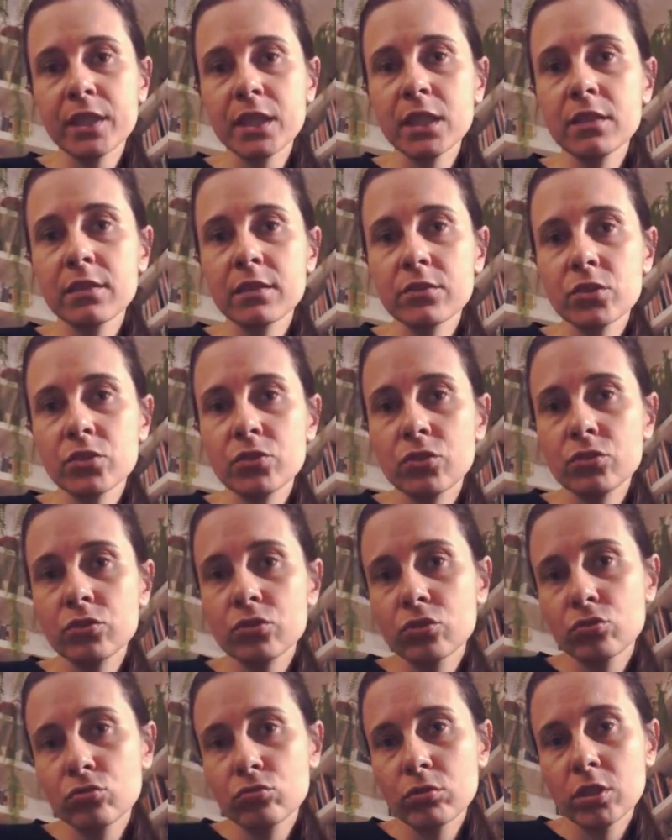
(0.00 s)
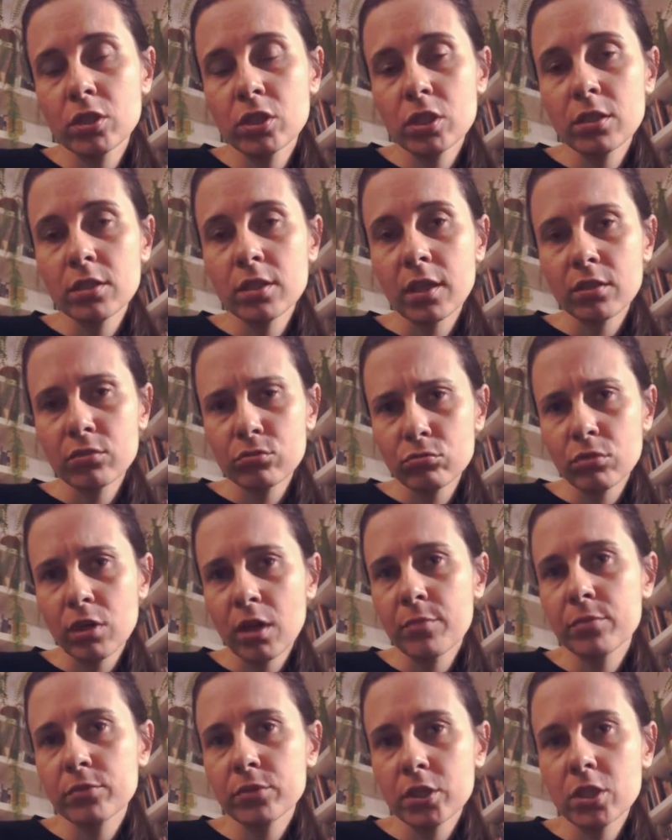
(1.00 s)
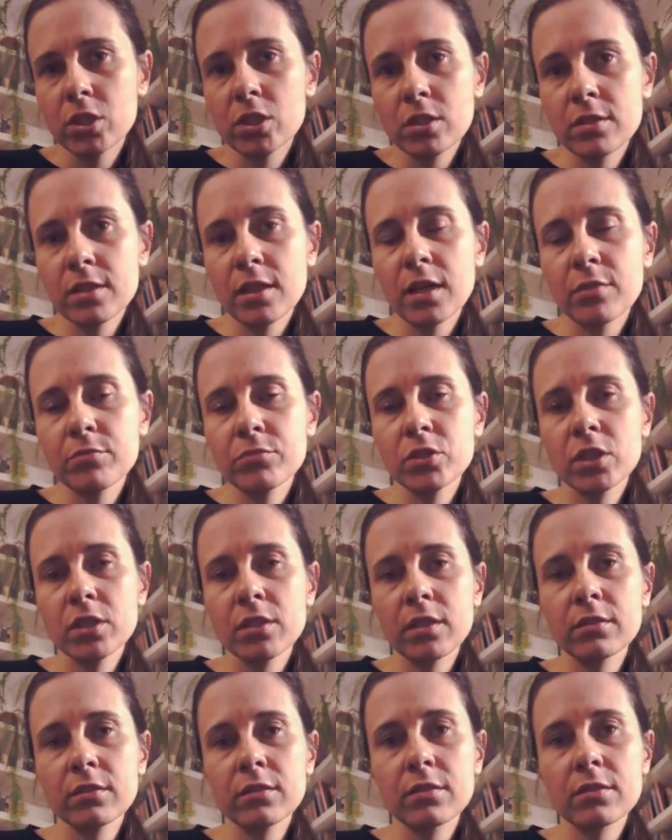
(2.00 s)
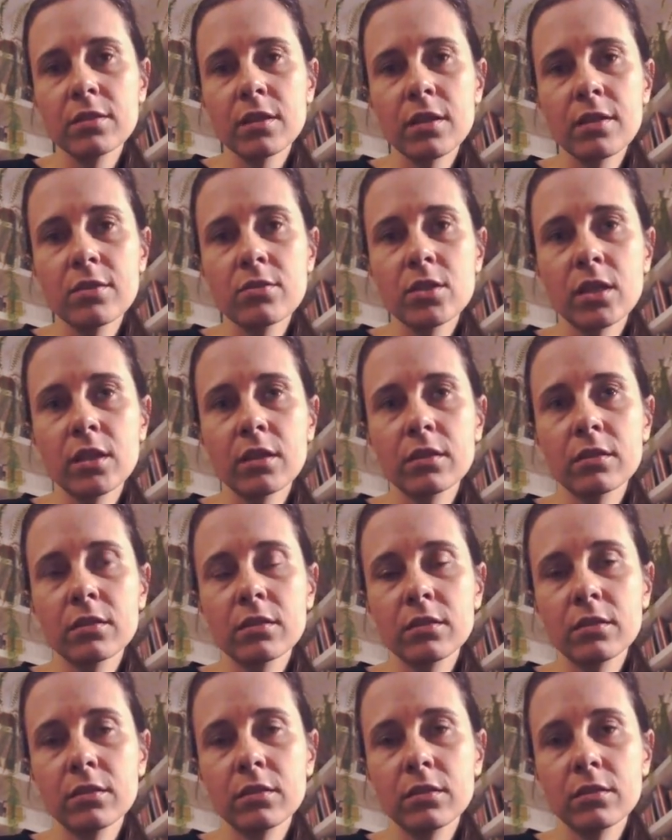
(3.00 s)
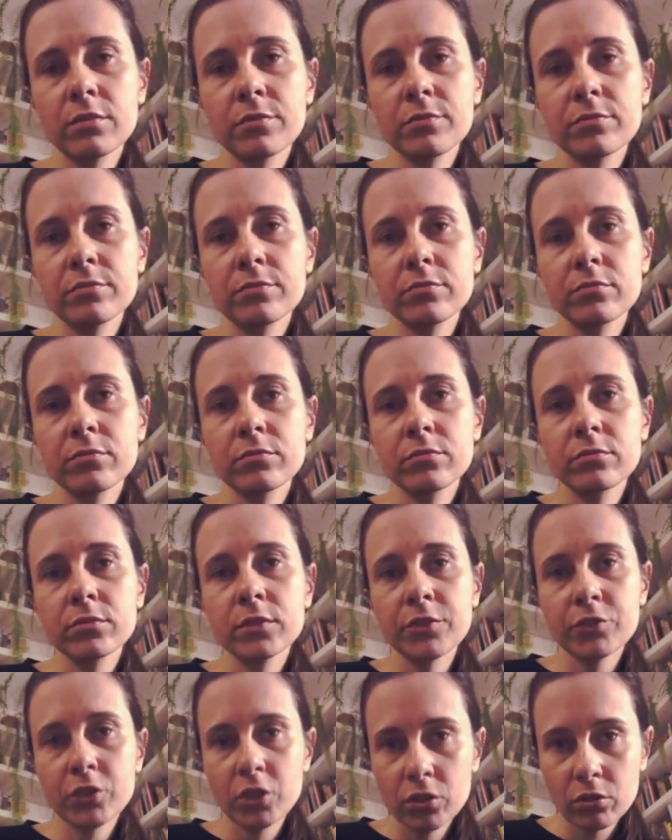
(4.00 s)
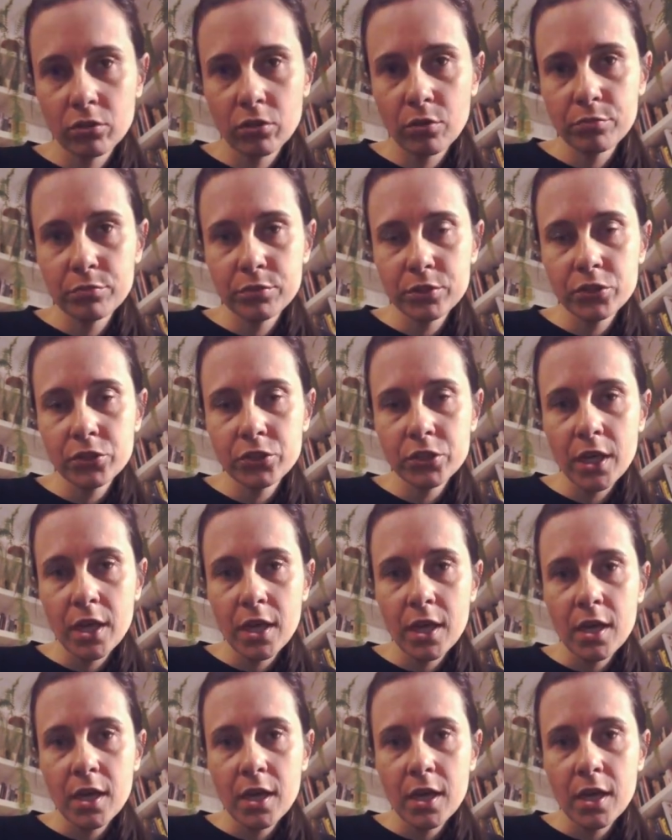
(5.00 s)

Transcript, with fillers: inne dziedziny sztuk niż literatura, bo też staram się na tych zajęciach zawsze to robić.